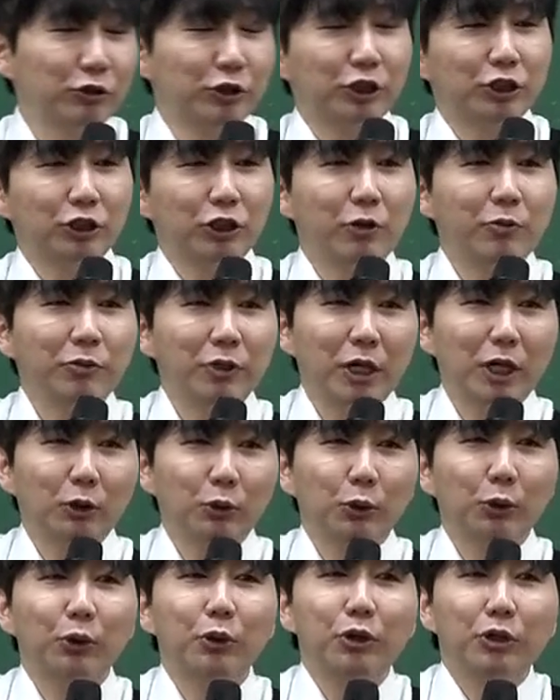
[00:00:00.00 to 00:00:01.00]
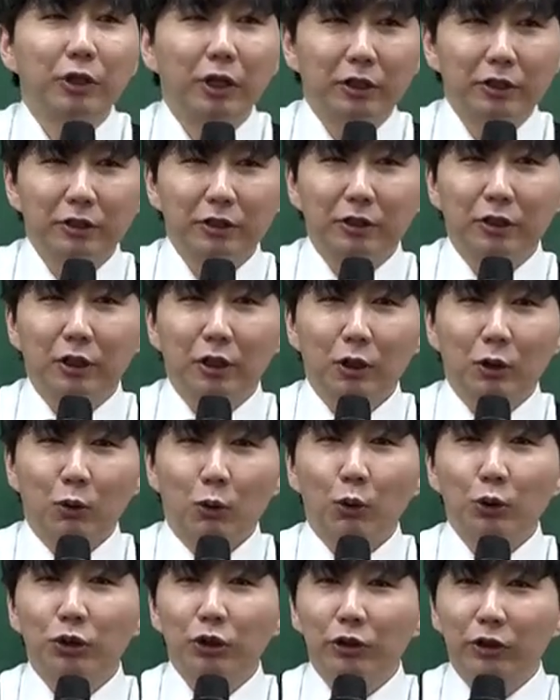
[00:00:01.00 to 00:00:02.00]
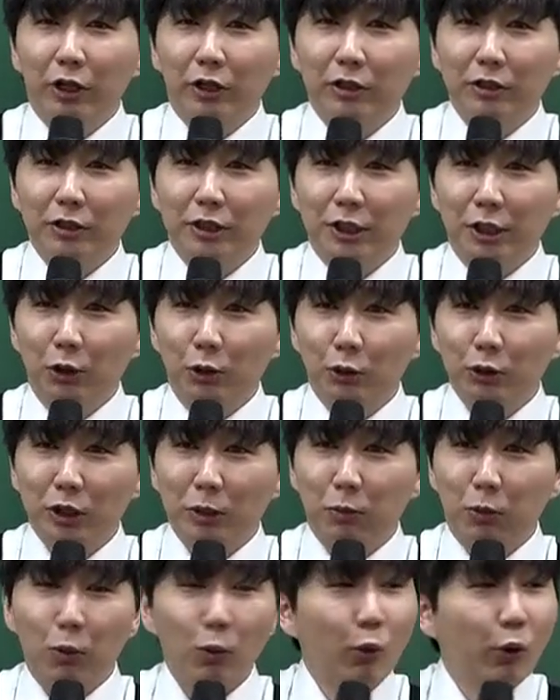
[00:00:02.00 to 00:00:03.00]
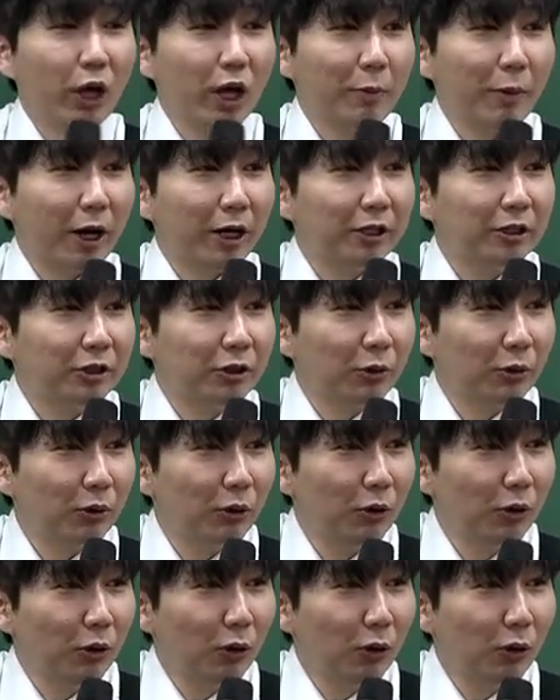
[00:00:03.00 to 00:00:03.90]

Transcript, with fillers: 우리 시험날 토요일에는 오전에는 근로자 보호의 마인드로